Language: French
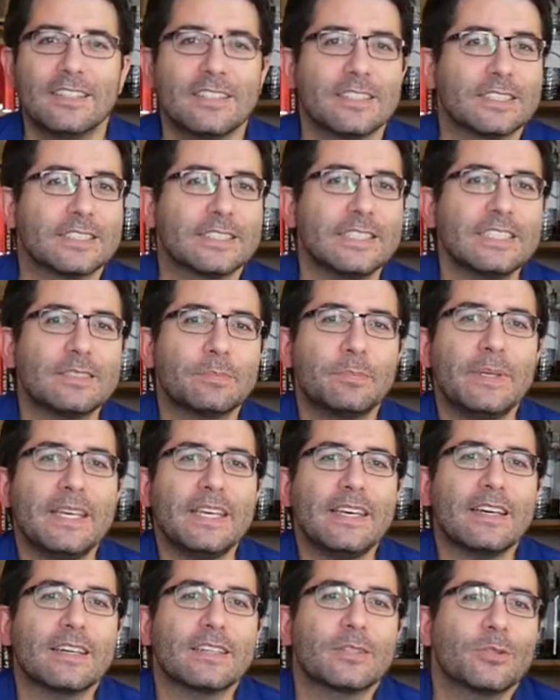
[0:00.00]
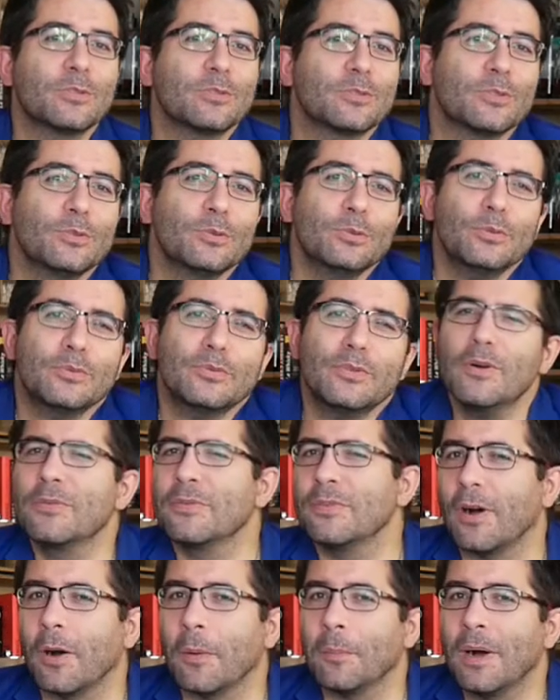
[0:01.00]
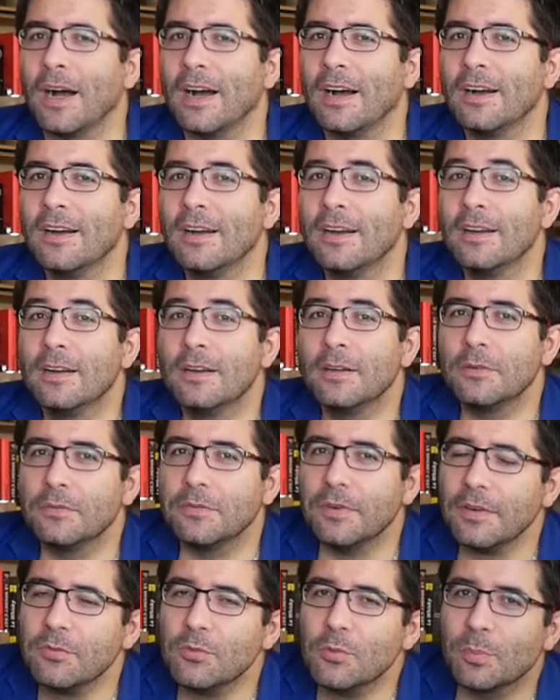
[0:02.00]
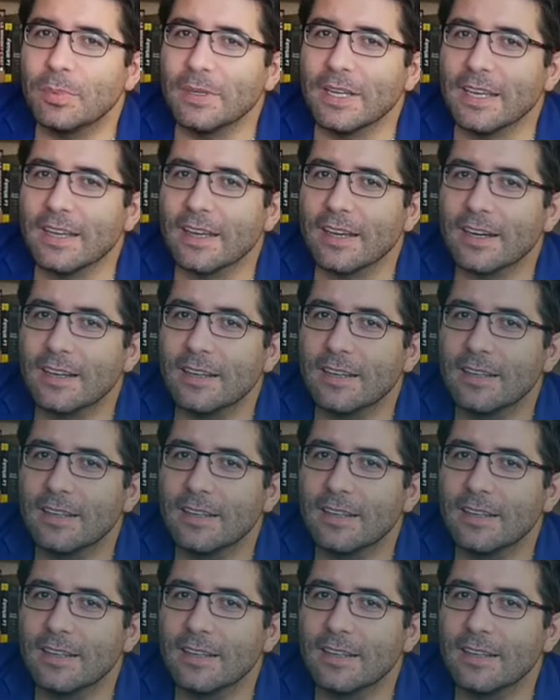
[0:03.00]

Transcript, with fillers: J'espère que ce nouveau format va vous plaire.